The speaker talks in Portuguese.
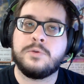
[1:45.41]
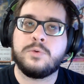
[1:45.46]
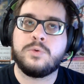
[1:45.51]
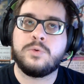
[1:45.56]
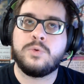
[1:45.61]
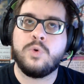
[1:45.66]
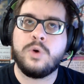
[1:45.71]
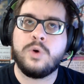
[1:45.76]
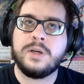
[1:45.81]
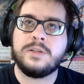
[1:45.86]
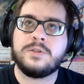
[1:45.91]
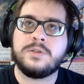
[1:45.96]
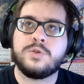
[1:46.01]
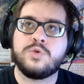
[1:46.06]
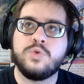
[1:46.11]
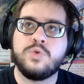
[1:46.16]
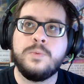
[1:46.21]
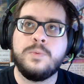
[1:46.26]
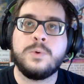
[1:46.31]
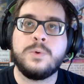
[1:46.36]
dois
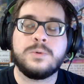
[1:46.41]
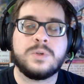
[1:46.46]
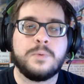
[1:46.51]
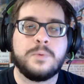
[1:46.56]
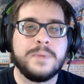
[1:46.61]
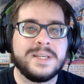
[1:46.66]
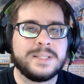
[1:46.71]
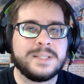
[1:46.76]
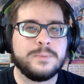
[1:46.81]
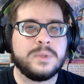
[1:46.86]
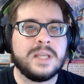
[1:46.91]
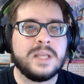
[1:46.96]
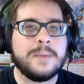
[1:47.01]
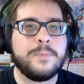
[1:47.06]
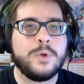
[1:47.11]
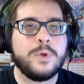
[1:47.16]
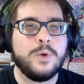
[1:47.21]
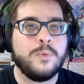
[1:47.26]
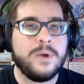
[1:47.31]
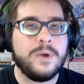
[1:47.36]
summons ao mesmo
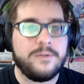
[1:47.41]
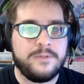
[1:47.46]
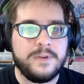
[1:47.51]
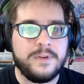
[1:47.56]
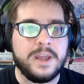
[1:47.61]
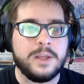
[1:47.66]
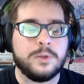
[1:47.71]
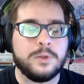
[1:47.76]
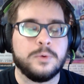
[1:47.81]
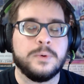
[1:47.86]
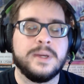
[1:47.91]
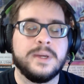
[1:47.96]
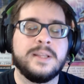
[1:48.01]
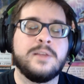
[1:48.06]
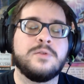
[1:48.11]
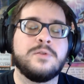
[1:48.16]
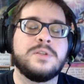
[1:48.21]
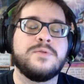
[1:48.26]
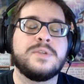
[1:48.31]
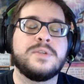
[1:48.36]
tempo em um efeito.
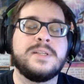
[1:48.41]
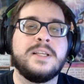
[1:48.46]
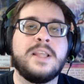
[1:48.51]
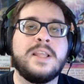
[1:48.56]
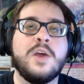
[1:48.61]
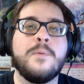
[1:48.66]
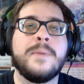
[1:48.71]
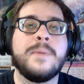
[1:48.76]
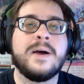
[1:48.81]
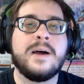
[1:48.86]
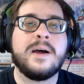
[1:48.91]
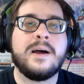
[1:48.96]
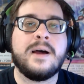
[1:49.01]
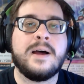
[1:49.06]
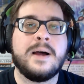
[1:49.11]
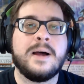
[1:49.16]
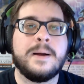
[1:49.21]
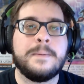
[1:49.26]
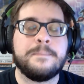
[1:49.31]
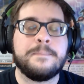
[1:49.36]
Então se você tem
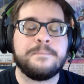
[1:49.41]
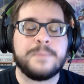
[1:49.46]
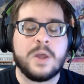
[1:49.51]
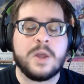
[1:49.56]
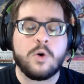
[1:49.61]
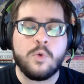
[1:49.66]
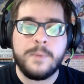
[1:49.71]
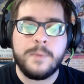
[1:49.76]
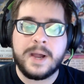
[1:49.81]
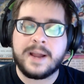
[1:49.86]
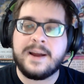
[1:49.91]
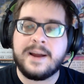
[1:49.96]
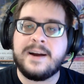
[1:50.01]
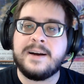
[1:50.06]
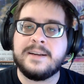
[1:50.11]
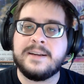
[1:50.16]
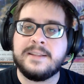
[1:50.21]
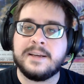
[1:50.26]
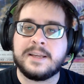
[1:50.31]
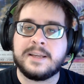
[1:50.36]
uma alguma
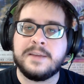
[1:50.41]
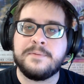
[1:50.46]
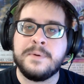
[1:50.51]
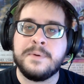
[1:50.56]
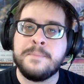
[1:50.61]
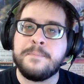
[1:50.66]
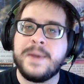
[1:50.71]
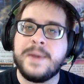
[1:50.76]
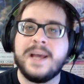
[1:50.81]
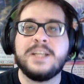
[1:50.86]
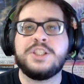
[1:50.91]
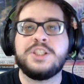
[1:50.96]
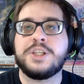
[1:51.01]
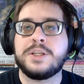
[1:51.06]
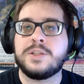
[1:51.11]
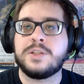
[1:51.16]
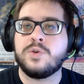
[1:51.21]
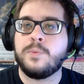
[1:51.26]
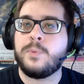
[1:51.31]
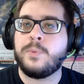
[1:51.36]
carta que impede
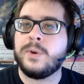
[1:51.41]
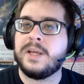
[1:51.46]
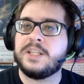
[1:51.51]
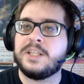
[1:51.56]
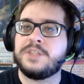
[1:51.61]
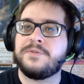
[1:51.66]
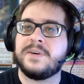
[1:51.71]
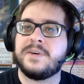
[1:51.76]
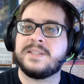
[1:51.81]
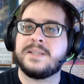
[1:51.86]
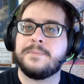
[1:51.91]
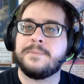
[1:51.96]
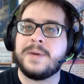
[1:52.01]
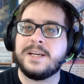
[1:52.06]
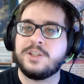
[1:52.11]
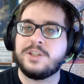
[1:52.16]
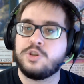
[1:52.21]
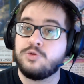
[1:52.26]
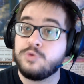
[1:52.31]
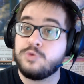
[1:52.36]
que seu oponente faça
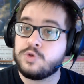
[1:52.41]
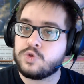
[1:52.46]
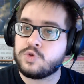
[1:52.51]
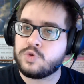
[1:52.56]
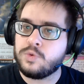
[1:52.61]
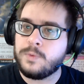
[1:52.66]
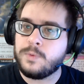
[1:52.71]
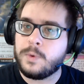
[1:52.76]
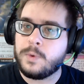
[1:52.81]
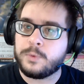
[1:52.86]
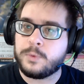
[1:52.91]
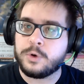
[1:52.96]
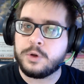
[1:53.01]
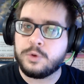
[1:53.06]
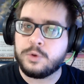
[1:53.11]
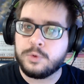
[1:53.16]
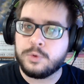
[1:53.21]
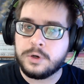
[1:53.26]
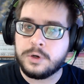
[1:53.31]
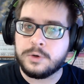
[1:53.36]
mais de um summon por
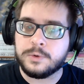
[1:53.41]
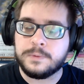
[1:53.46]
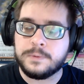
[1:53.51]
turno,